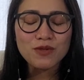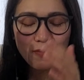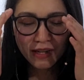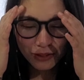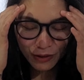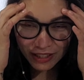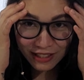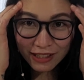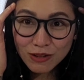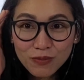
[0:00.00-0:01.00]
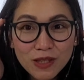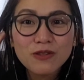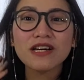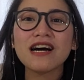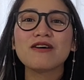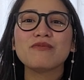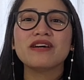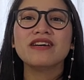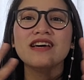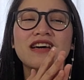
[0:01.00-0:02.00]
sobrang solid ng group na to,
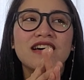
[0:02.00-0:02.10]
grabe.